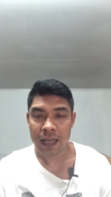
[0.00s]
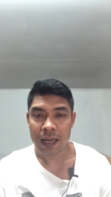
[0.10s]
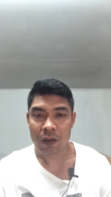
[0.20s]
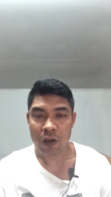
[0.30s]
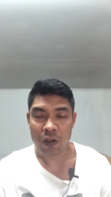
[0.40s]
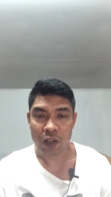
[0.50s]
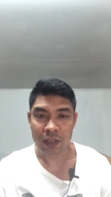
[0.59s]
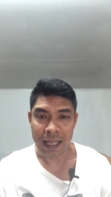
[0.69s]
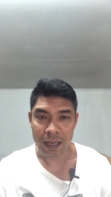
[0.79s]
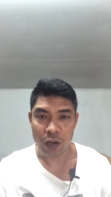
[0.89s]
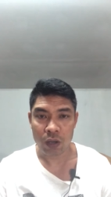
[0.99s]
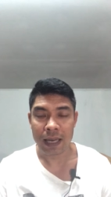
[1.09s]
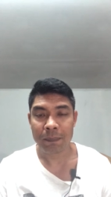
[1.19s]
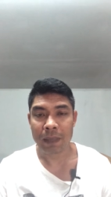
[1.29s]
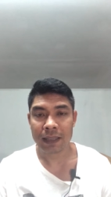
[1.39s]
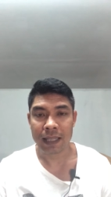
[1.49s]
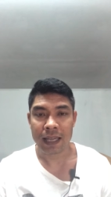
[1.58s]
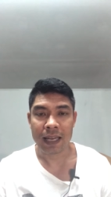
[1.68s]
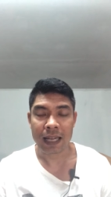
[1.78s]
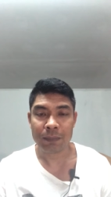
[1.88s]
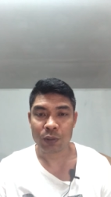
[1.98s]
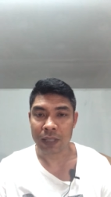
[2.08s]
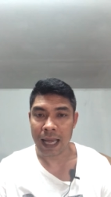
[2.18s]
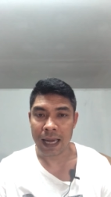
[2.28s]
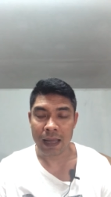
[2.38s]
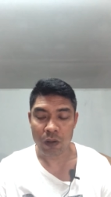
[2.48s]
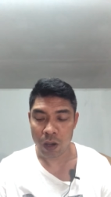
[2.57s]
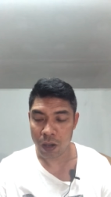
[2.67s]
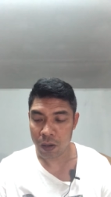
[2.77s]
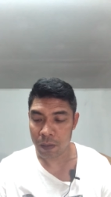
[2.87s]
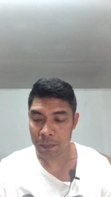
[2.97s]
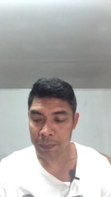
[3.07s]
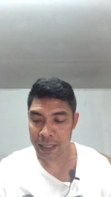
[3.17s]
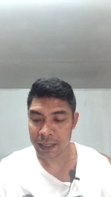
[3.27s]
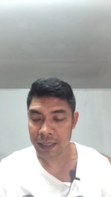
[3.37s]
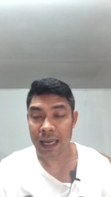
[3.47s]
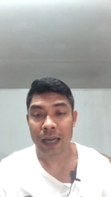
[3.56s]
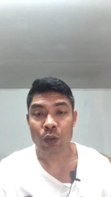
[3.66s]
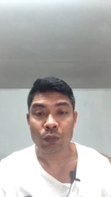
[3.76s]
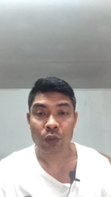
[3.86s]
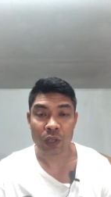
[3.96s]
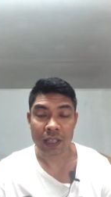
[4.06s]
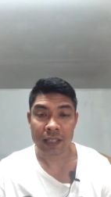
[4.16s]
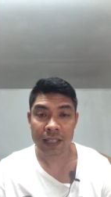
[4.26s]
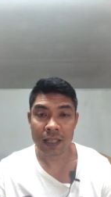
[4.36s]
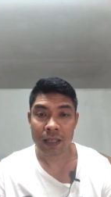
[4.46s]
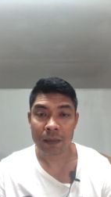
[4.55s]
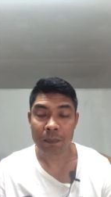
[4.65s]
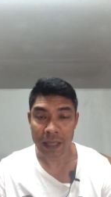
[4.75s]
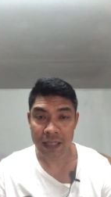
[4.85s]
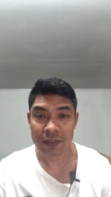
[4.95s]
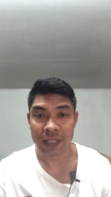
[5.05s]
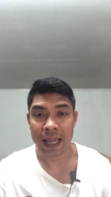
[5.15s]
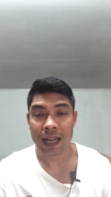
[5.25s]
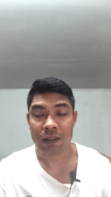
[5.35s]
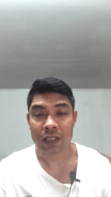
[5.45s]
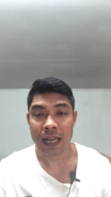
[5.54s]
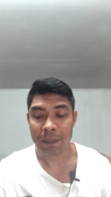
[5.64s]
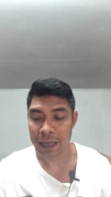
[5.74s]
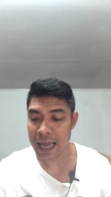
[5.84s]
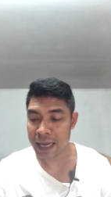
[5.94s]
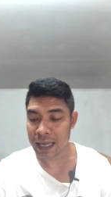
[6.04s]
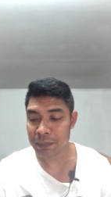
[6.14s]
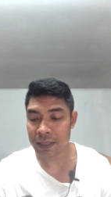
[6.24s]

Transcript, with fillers: แล้วก็ล็อกล็อกลัดมัดตีนะครับ สุดท้ายแล้วก็เป็นทางด้านหนุ่มสุรินที่พลิกแซงเอาชนะไปได้นะครับ